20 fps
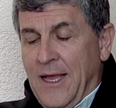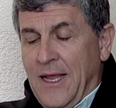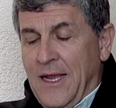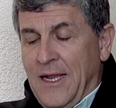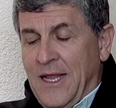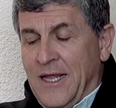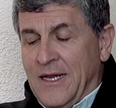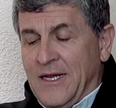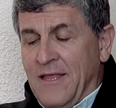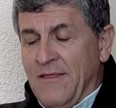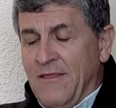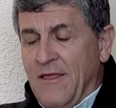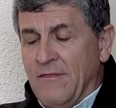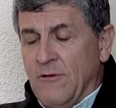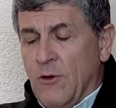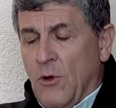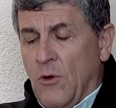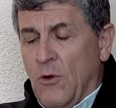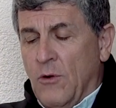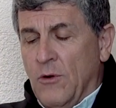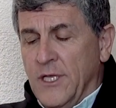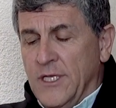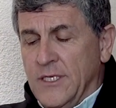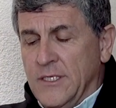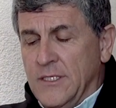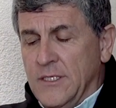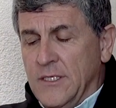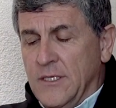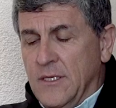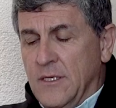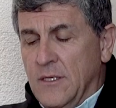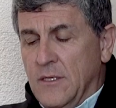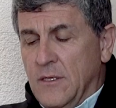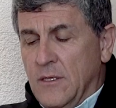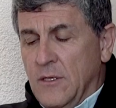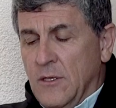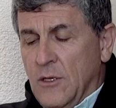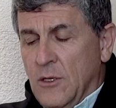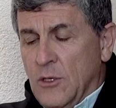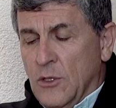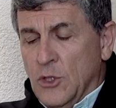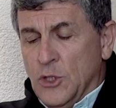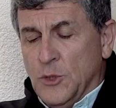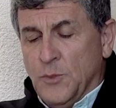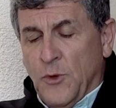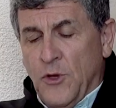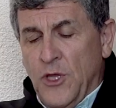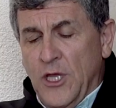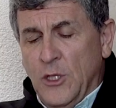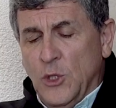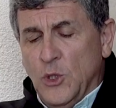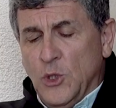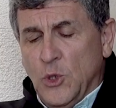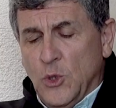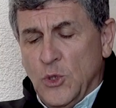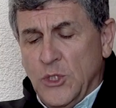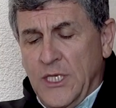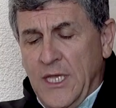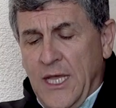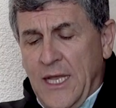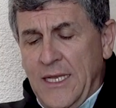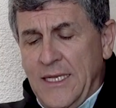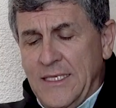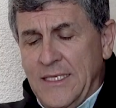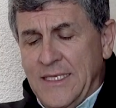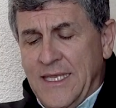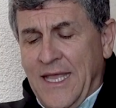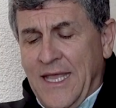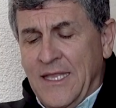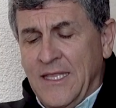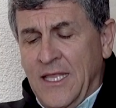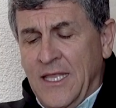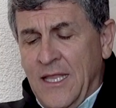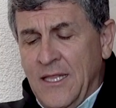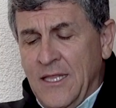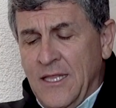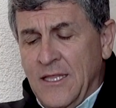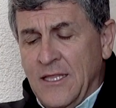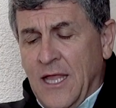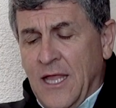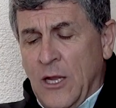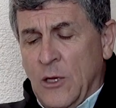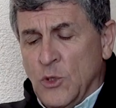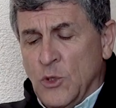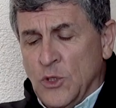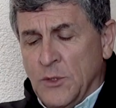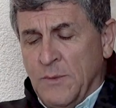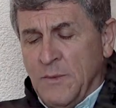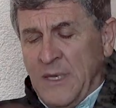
la red Adcores, los proyectos sociales que atienden a los